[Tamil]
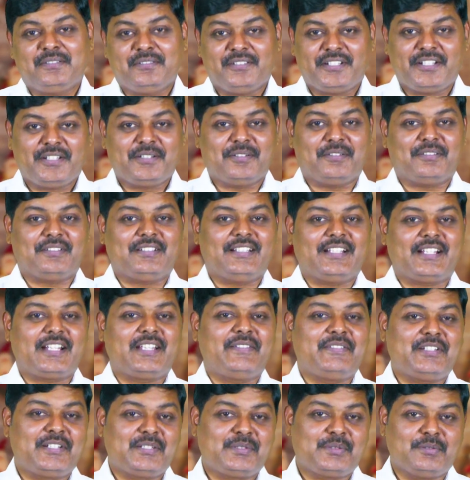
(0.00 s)
வெரி குட்
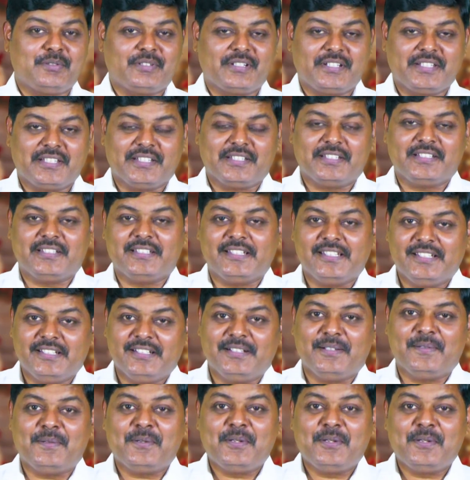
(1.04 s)
நிறைய பேர் சொல்கிறீங்க இல்லையா